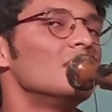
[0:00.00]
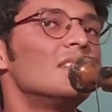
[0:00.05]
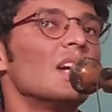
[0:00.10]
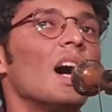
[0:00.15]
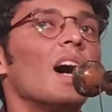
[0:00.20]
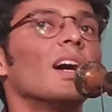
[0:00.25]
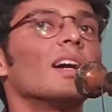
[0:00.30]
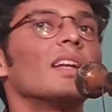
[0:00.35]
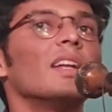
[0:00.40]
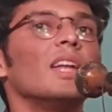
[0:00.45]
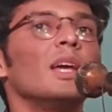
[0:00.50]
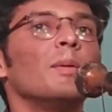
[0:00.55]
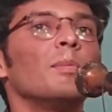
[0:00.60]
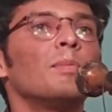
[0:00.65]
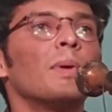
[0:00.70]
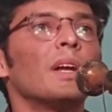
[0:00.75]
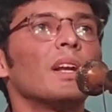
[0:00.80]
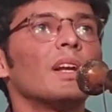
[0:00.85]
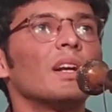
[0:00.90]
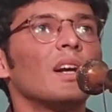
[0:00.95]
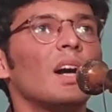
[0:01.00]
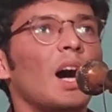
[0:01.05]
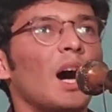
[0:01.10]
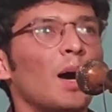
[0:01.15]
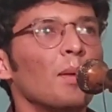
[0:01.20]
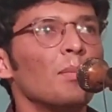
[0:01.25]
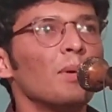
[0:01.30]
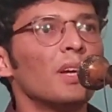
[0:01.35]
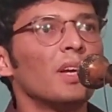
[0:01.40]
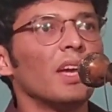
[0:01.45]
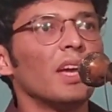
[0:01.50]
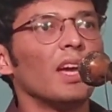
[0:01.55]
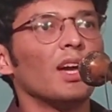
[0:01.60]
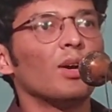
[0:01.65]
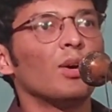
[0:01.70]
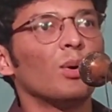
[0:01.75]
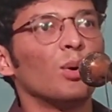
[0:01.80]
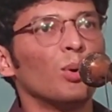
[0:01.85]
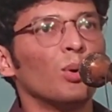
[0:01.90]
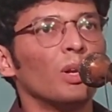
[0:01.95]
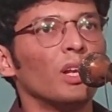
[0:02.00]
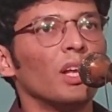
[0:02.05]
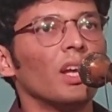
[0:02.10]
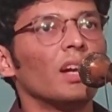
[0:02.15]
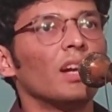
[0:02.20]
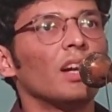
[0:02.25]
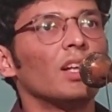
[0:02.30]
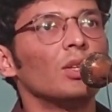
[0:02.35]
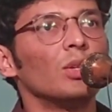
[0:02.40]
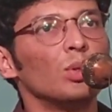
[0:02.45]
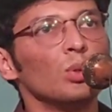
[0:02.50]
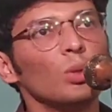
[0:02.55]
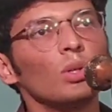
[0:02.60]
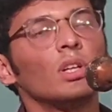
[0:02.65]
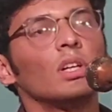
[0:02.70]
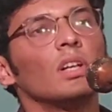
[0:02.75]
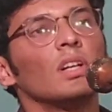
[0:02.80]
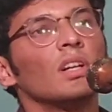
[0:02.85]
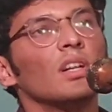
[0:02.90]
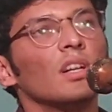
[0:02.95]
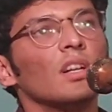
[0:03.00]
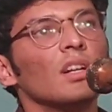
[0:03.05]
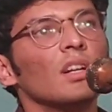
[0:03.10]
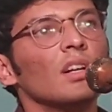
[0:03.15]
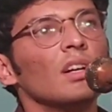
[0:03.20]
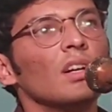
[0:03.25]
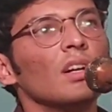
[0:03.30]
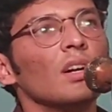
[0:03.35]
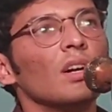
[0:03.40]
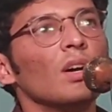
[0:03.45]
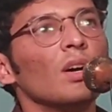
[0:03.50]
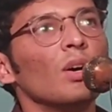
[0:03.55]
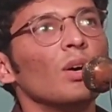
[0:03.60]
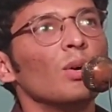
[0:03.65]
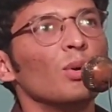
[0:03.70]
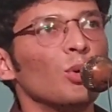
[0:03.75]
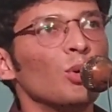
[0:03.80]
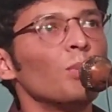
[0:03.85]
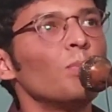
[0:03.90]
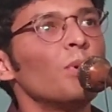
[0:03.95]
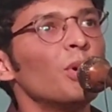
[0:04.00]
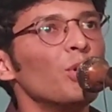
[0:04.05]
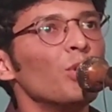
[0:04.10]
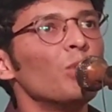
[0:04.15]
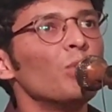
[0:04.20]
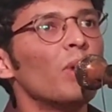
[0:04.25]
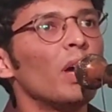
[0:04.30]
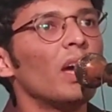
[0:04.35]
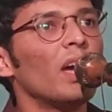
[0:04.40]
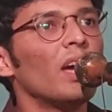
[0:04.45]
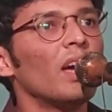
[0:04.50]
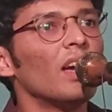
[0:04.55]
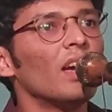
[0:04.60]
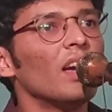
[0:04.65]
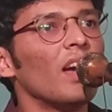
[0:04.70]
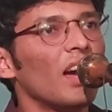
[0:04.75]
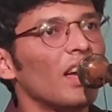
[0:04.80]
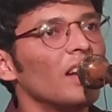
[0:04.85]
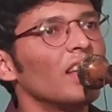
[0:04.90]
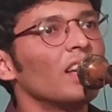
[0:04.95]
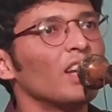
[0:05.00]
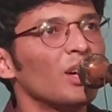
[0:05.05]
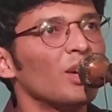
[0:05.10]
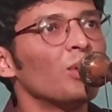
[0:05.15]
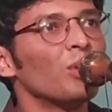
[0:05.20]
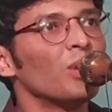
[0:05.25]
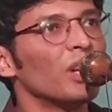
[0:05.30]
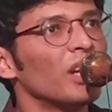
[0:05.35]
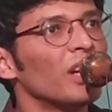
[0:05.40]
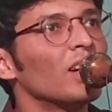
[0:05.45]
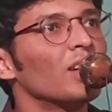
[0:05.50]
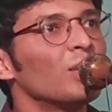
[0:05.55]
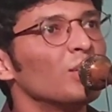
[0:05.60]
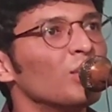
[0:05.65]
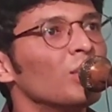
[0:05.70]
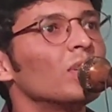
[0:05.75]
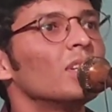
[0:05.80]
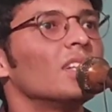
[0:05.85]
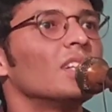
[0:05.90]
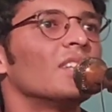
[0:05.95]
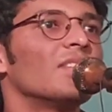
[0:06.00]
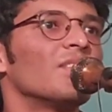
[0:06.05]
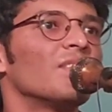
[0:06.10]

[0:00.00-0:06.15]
जागने पर ख्वाब के खोने का दुख रो पड़ूँ मैं है ना ये रोने का दुख